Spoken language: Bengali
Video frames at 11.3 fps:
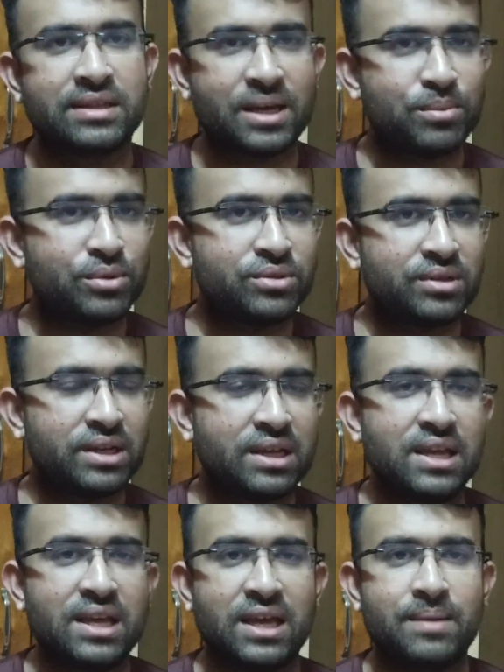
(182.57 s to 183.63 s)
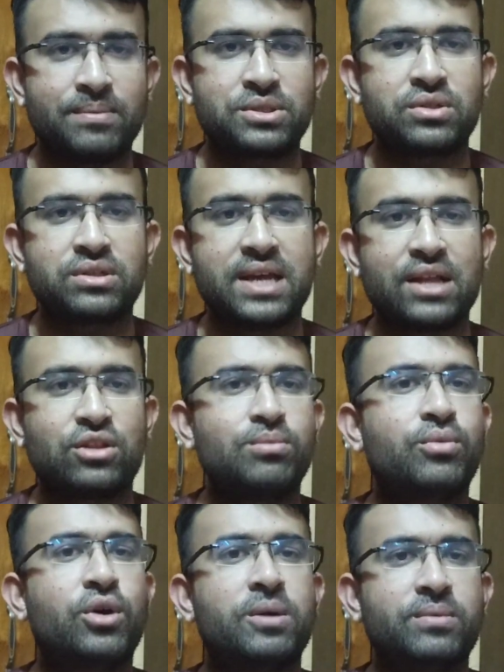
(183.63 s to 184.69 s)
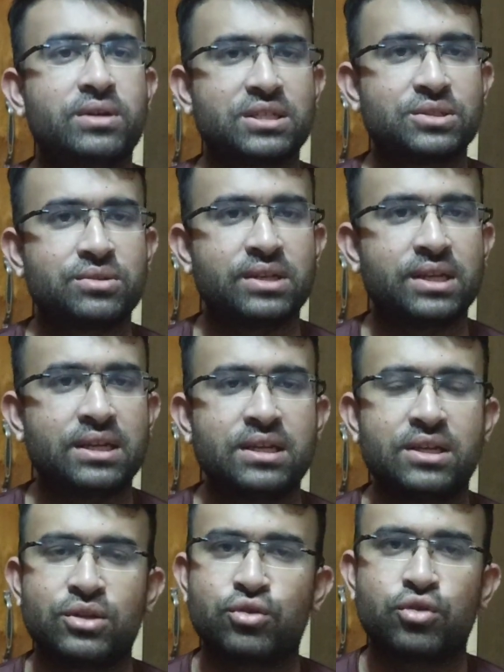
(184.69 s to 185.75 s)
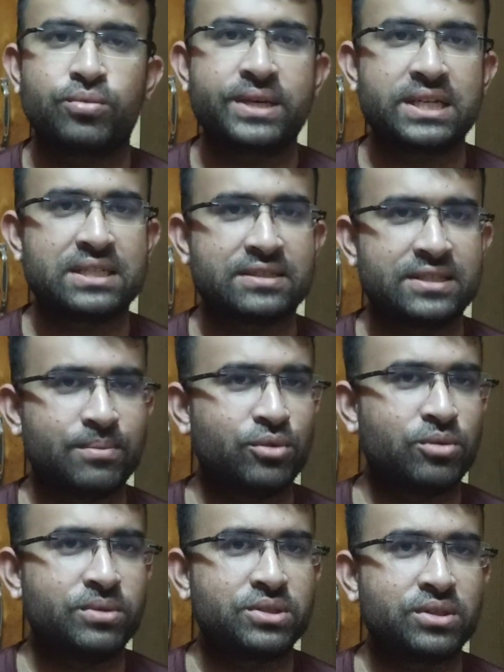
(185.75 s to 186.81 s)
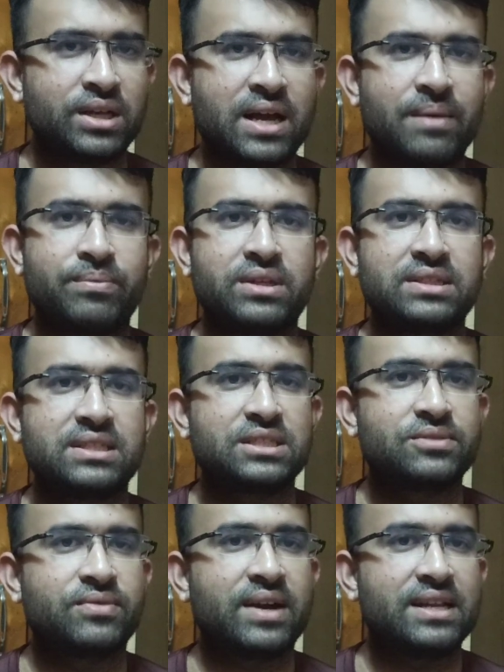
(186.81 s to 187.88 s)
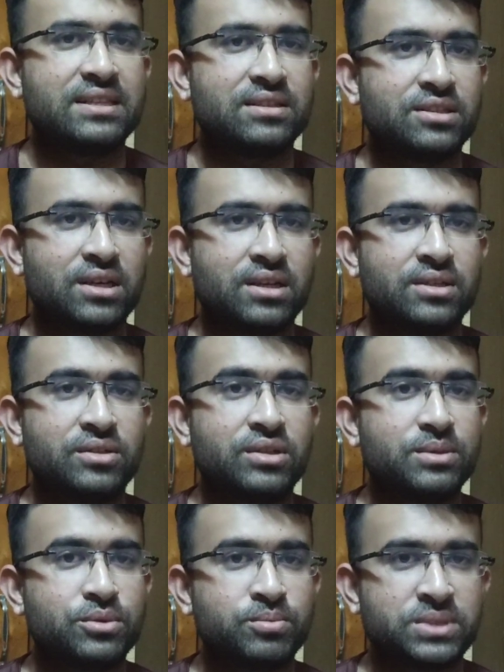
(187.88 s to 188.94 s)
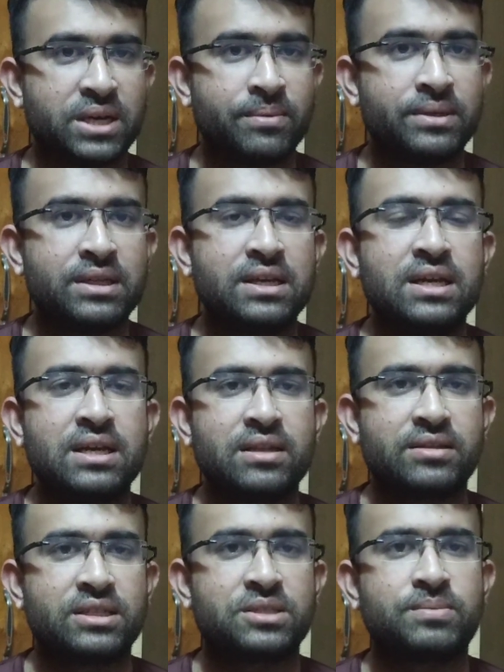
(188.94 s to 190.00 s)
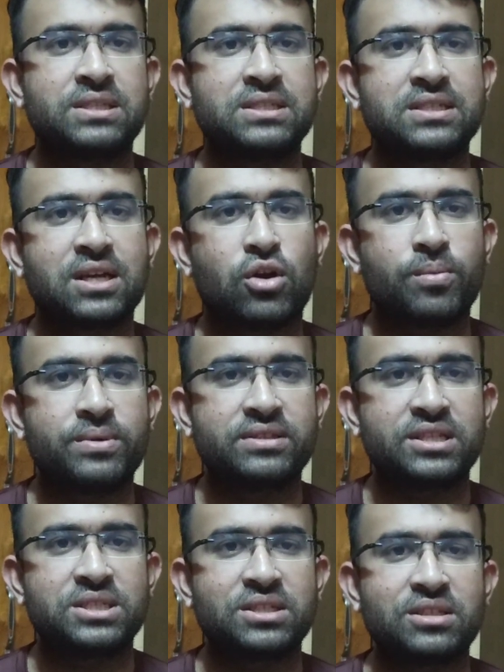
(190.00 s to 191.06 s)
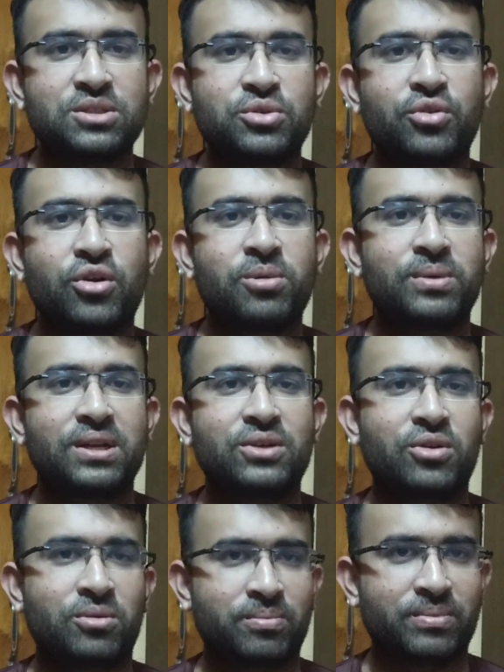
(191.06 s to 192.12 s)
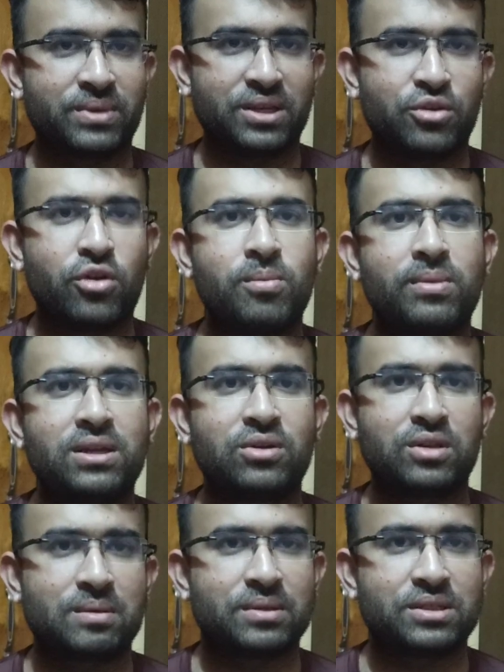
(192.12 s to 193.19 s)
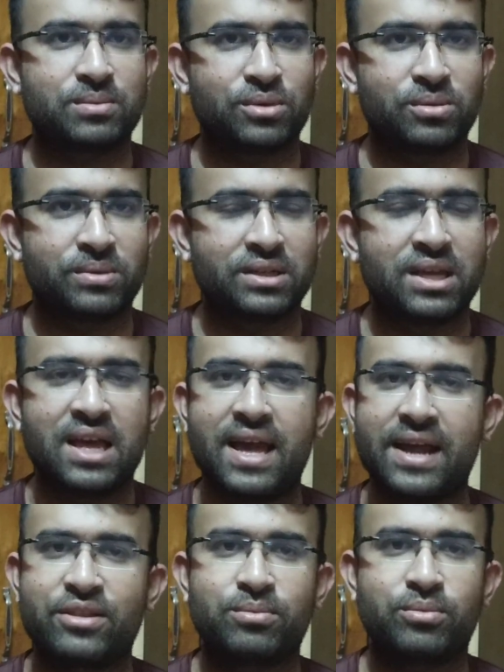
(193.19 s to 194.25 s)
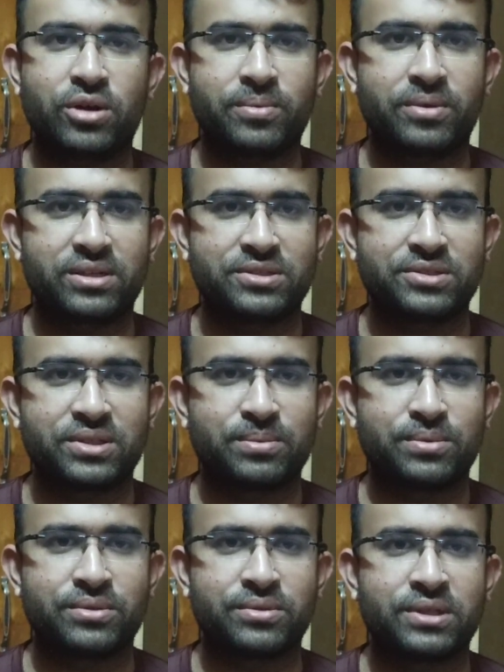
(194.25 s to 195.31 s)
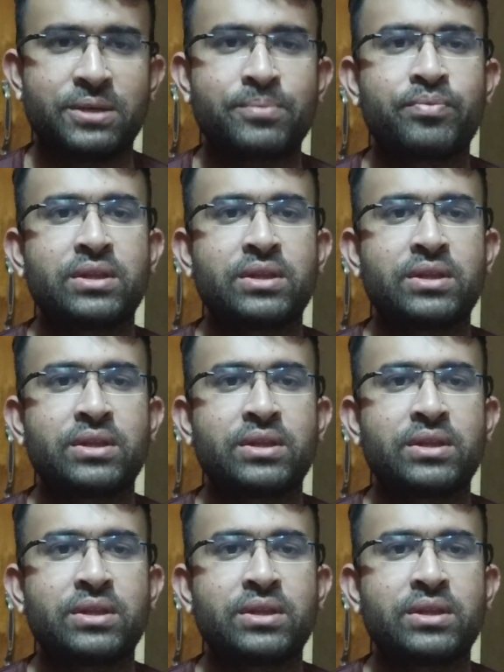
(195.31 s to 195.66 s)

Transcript: তাই বন্ধুরা এই বিষয় নিয়ে একদম ভয় পাওয়ার কিছু নেই খুবই একটা সিম্পল বিষয় আপনার জাস্ট ফাইল ওখানে যাবেন জাস্ট ভিসা অফিসারের সাথে একটু নর্মালি মানে নর্মালি কথাবার্তা বলবেন একদম ভয় পাওয়ার কিছু নেই বন্ধুরা